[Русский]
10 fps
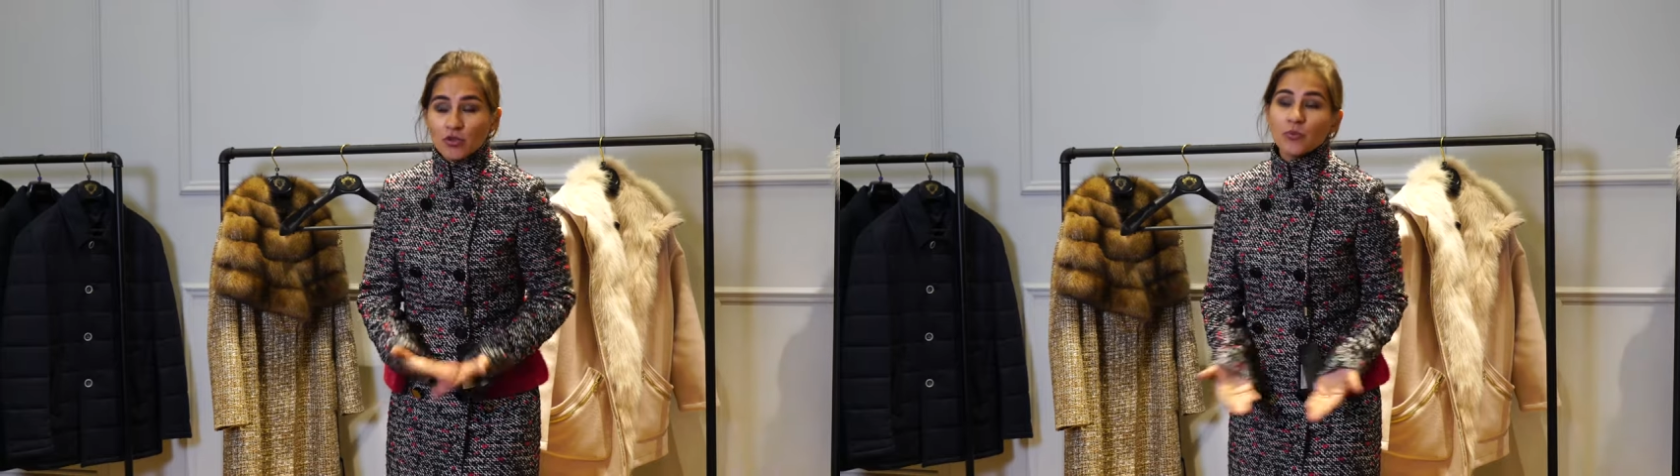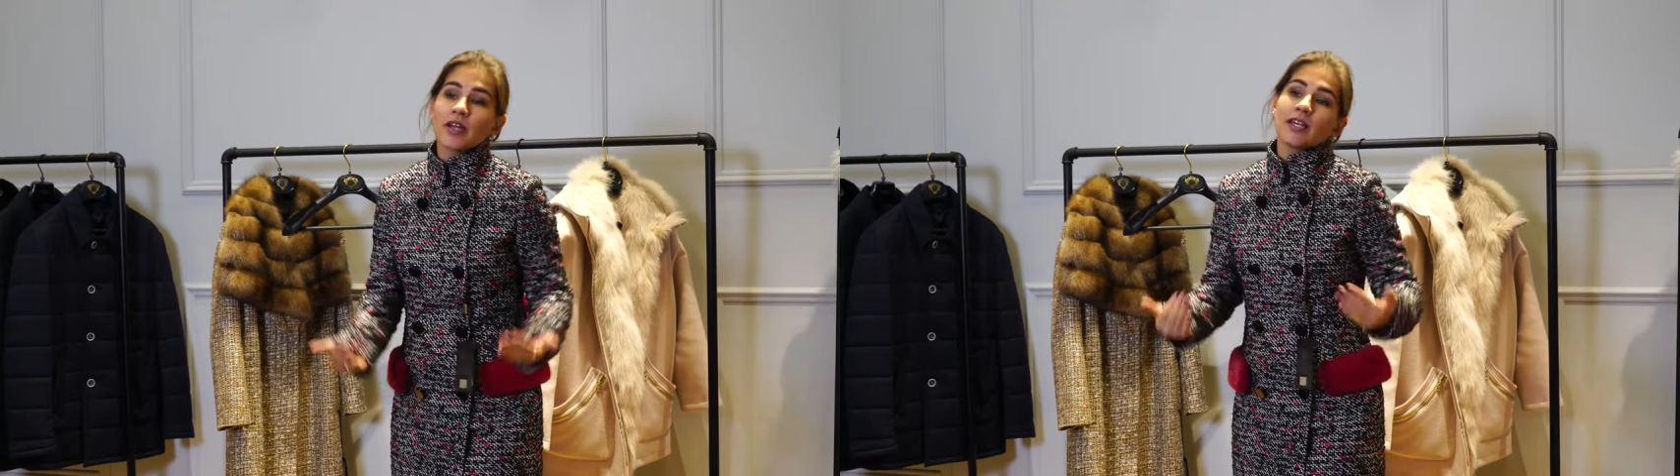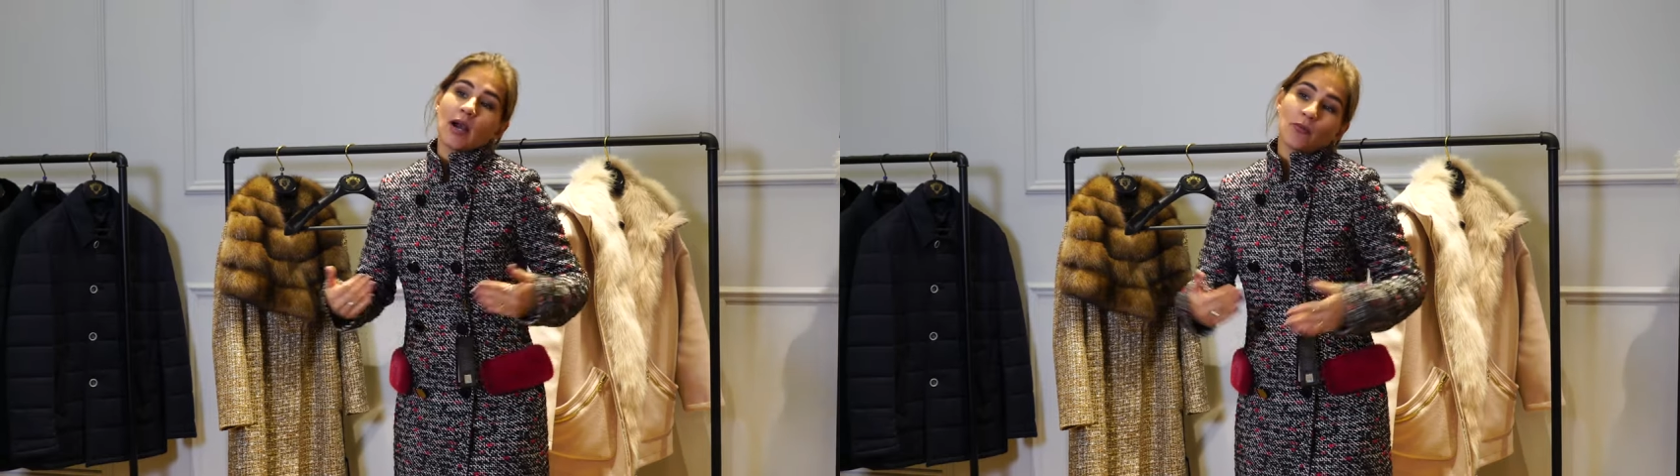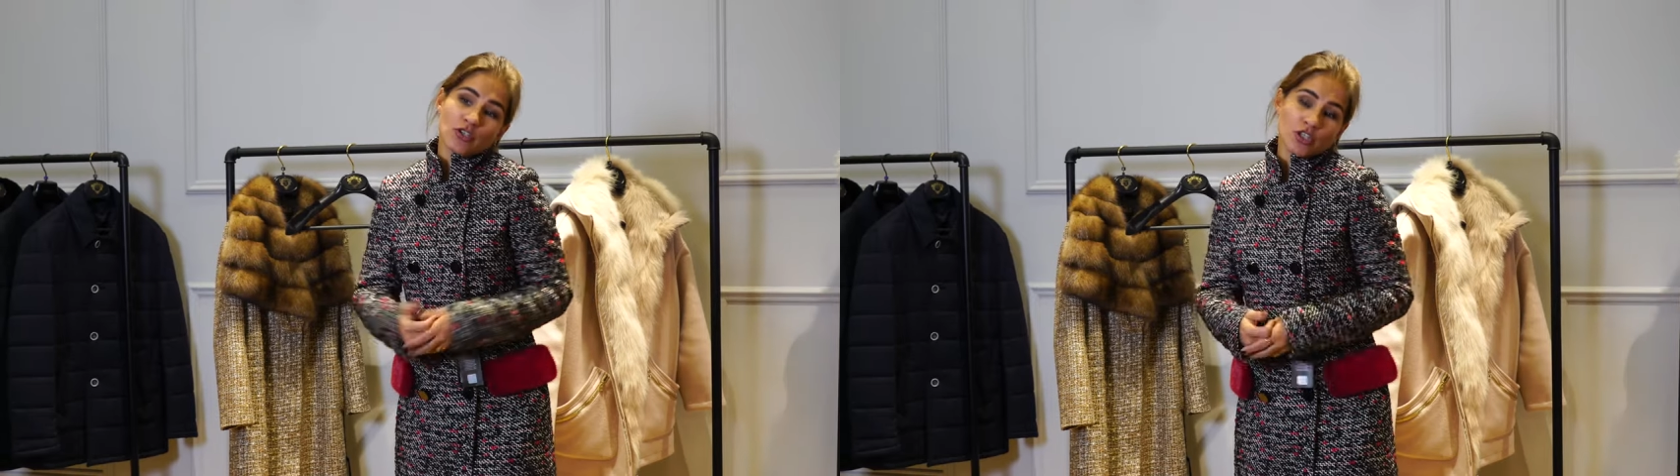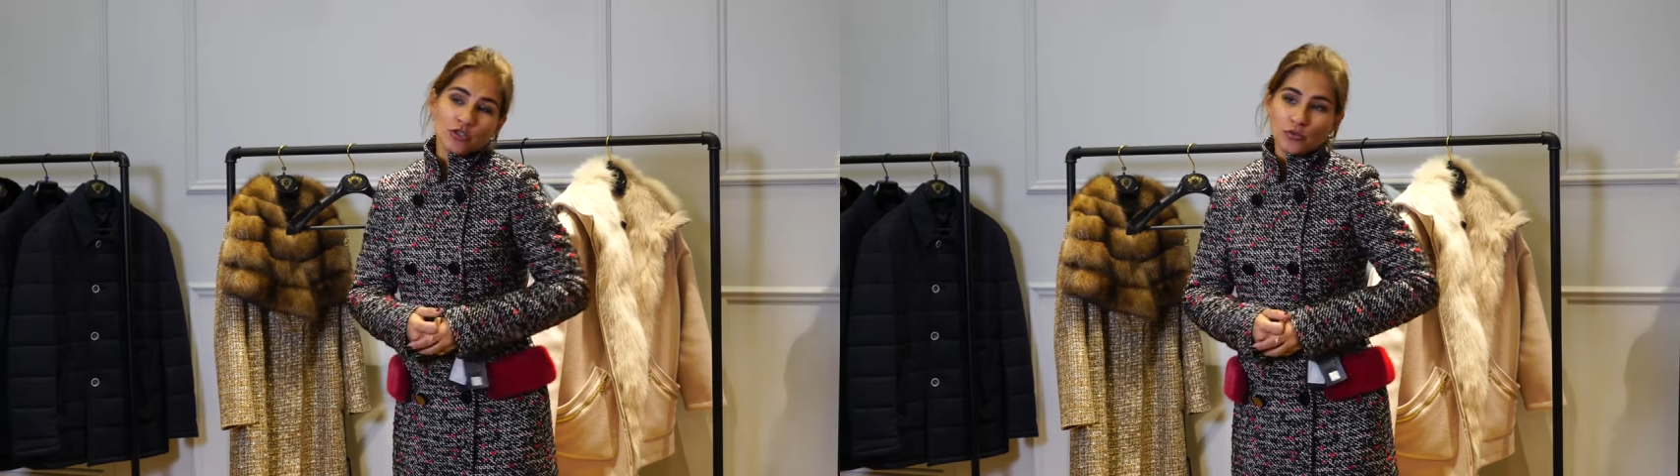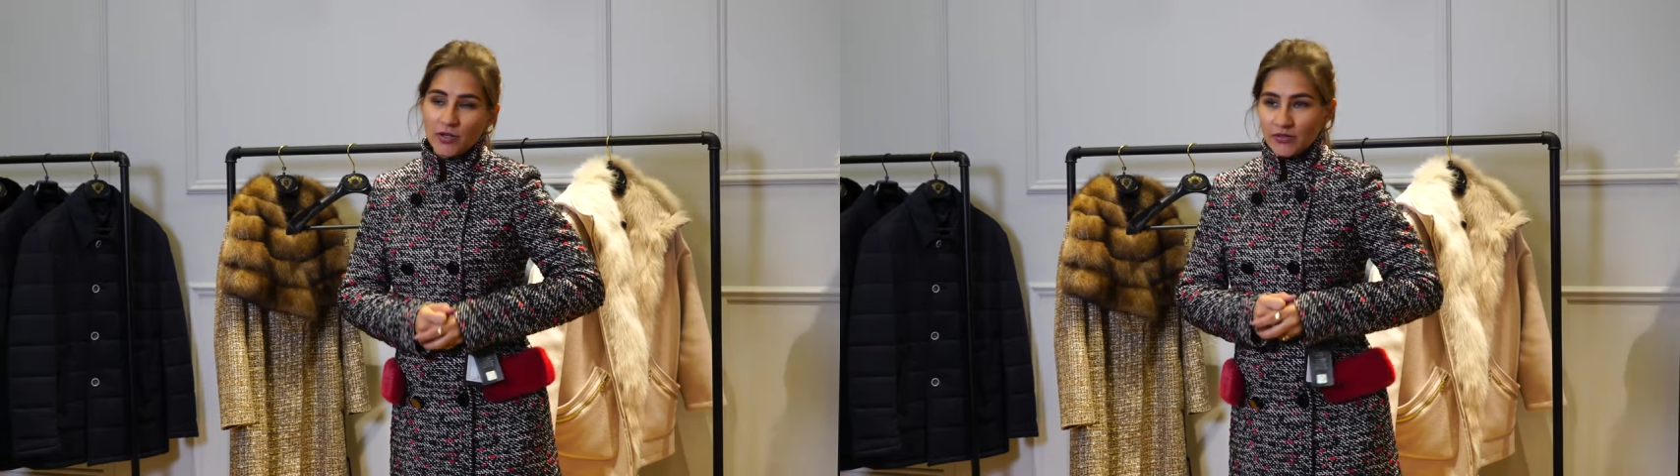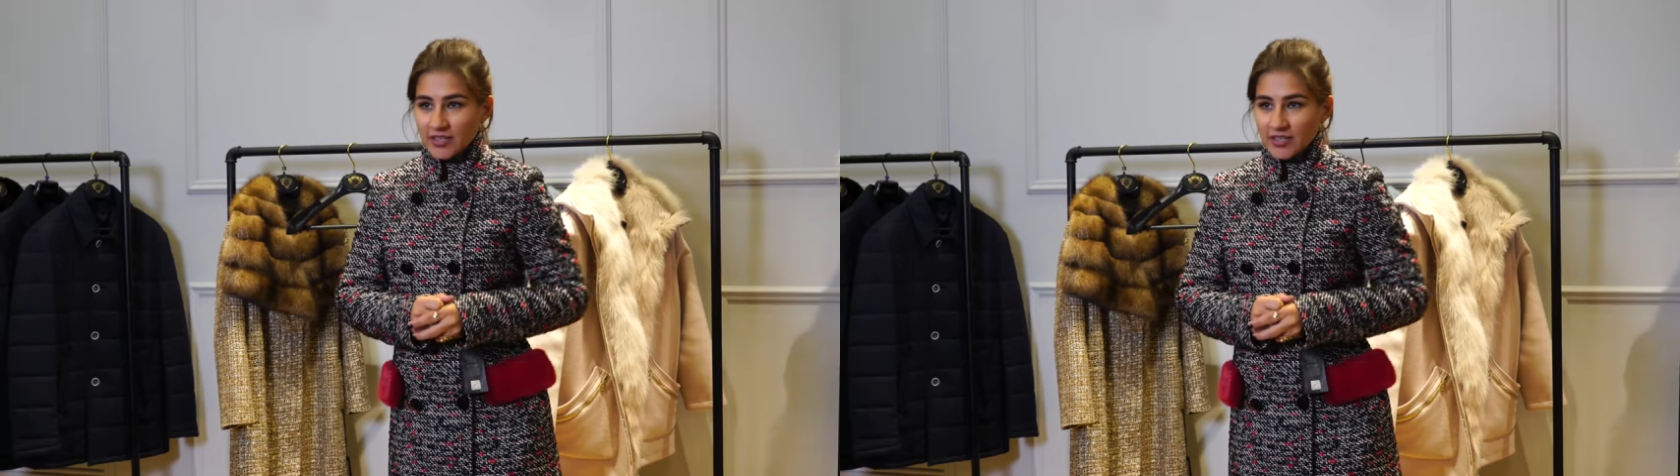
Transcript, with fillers: юбкой, а может юбка